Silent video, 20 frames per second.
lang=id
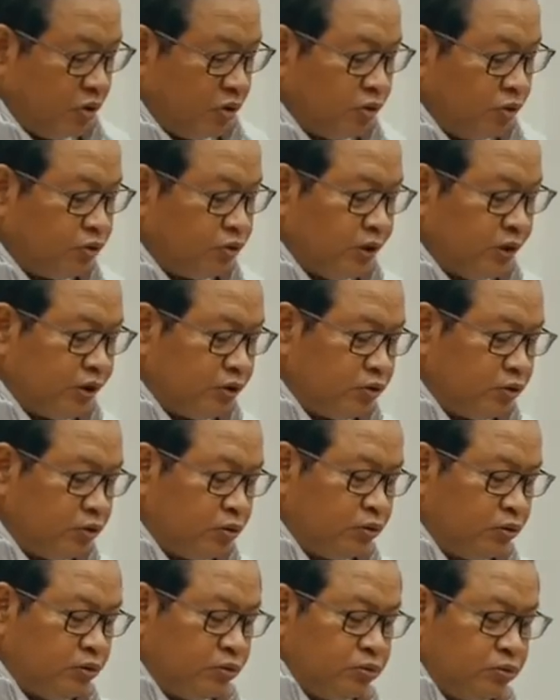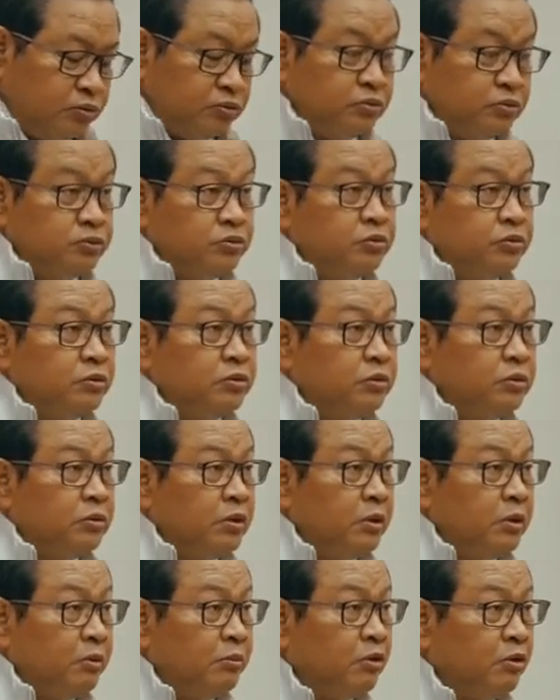Untuk itu,
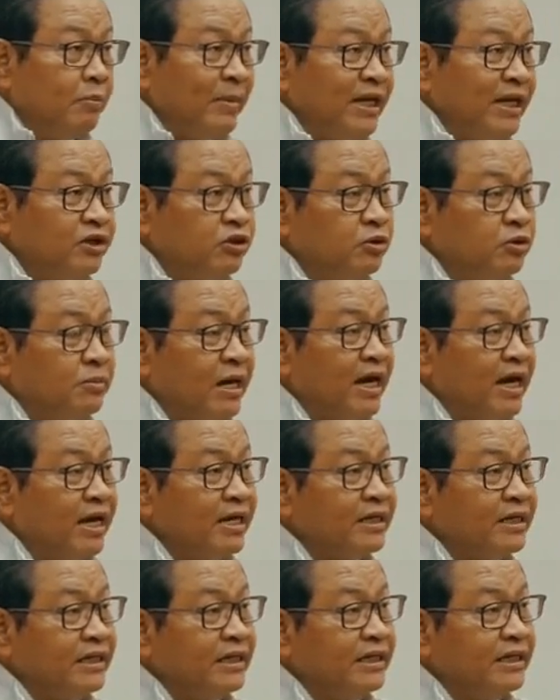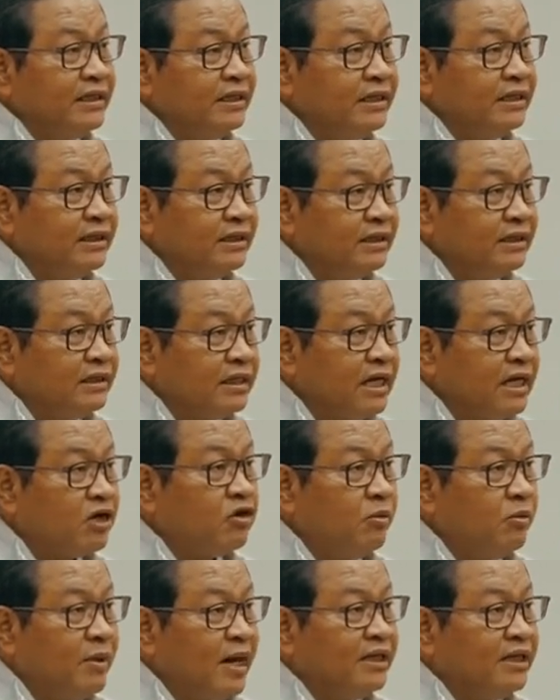momentum Hari
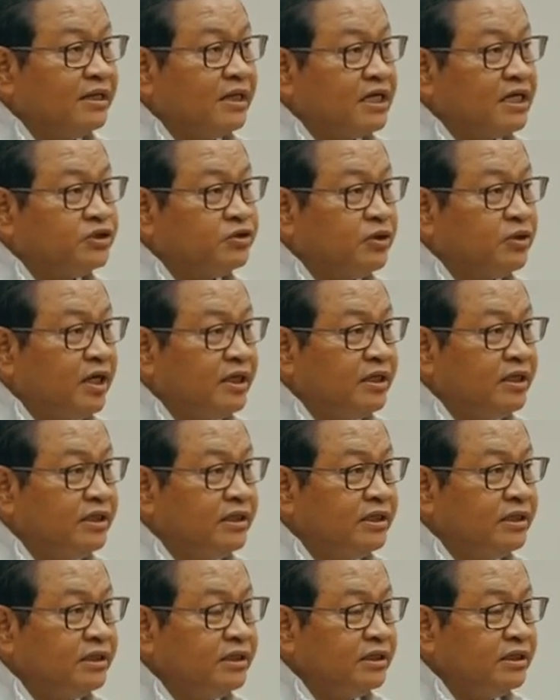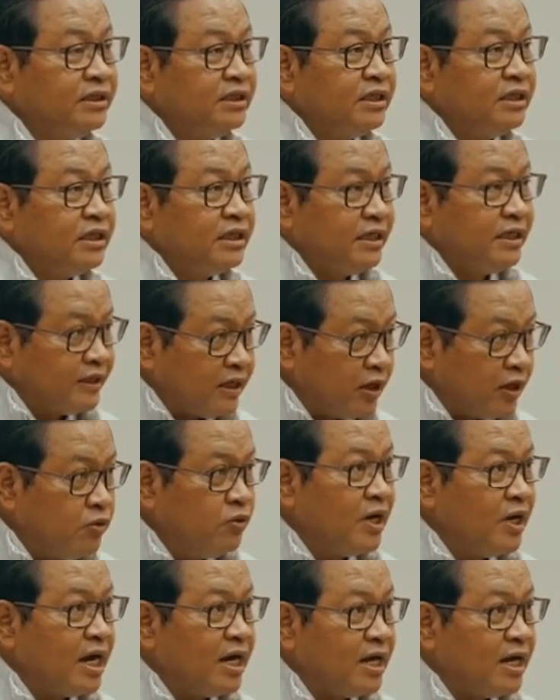Narkoba Internasional ini kita
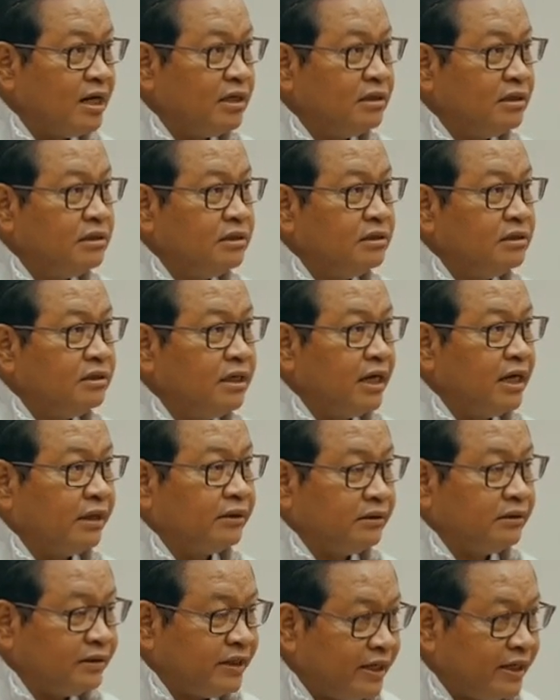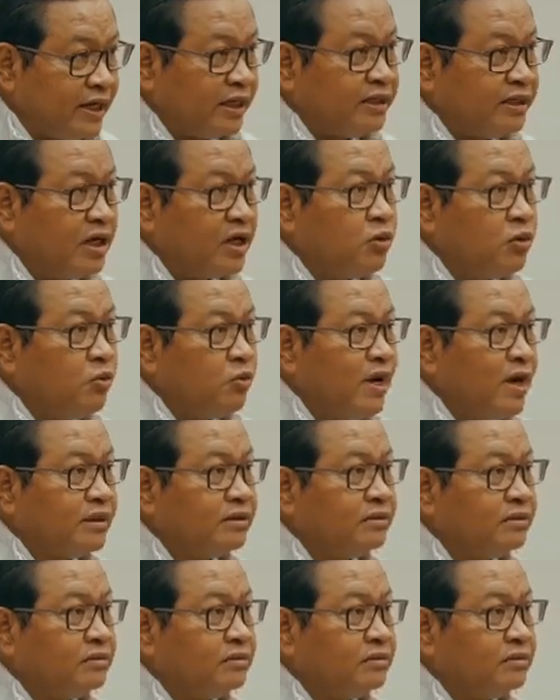gunakan dengan tekad yang kuat